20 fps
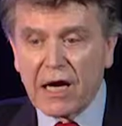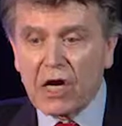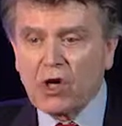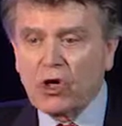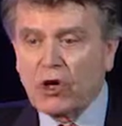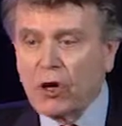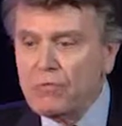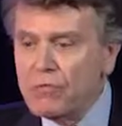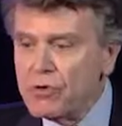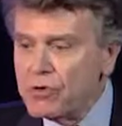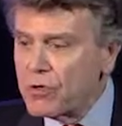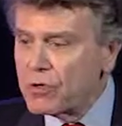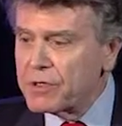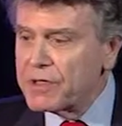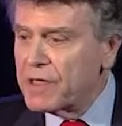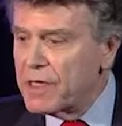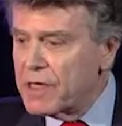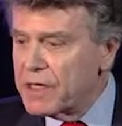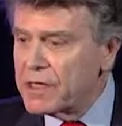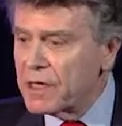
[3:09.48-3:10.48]

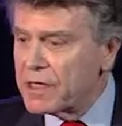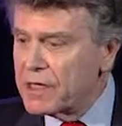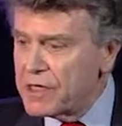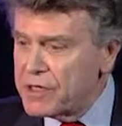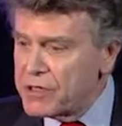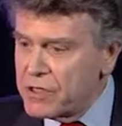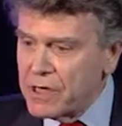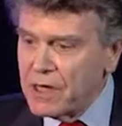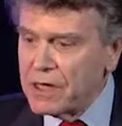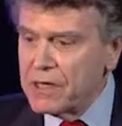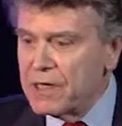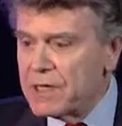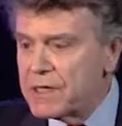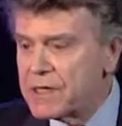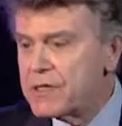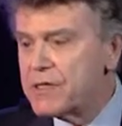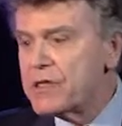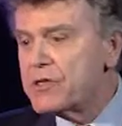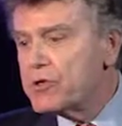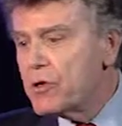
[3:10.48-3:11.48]
communauté internationale
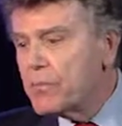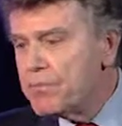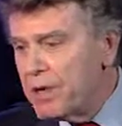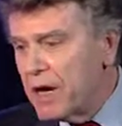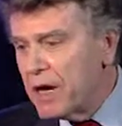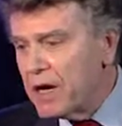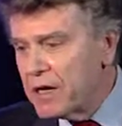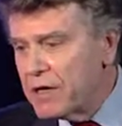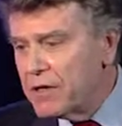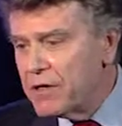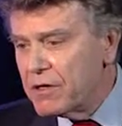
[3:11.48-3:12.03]
n'existe pas.